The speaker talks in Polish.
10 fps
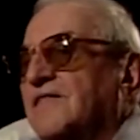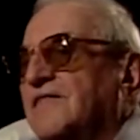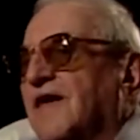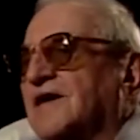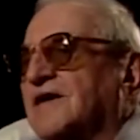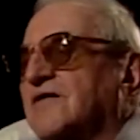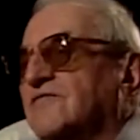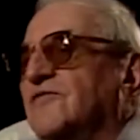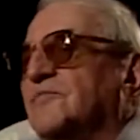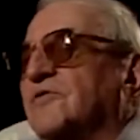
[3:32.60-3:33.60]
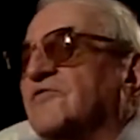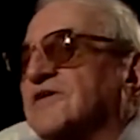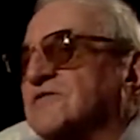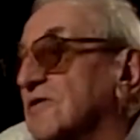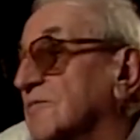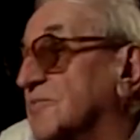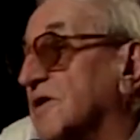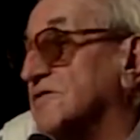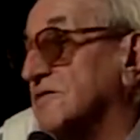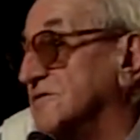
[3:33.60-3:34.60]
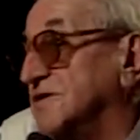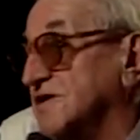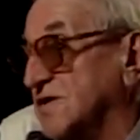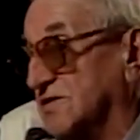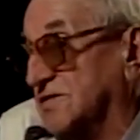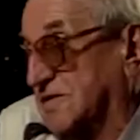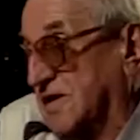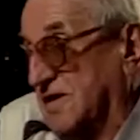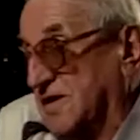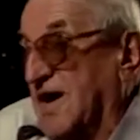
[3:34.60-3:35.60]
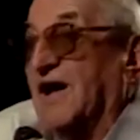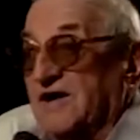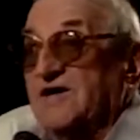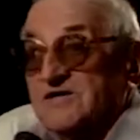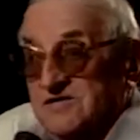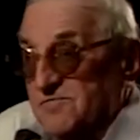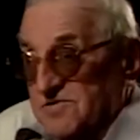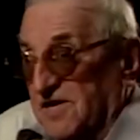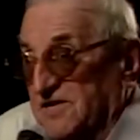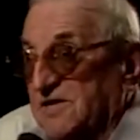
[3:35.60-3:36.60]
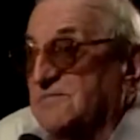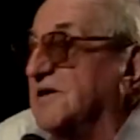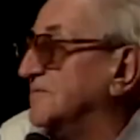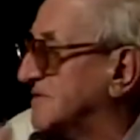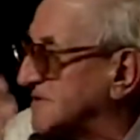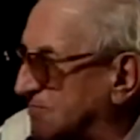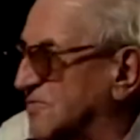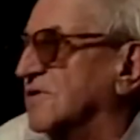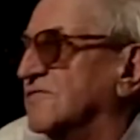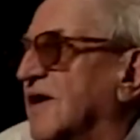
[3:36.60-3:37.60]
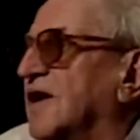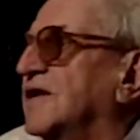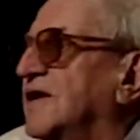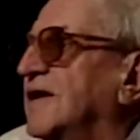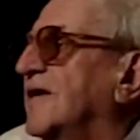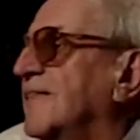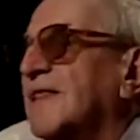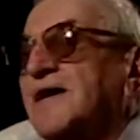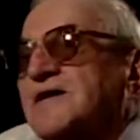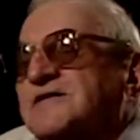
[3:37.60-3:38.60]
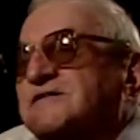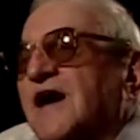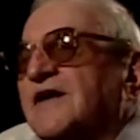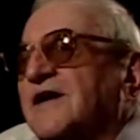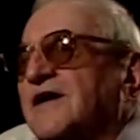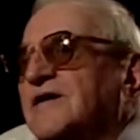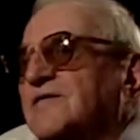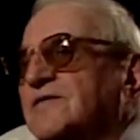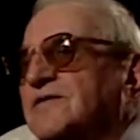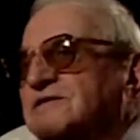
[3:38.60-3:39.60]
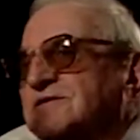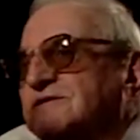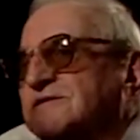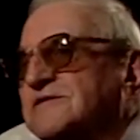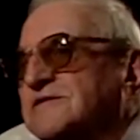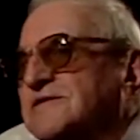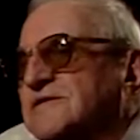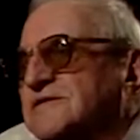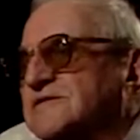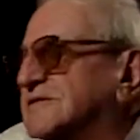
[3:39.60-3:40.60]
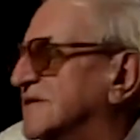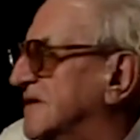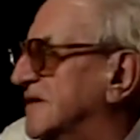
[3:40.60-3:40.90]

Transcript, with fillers: nagle wyprowadzono pierwszą dziesiątkę, ale jeszcze przed tym Niemcy zbudowali ścianę z,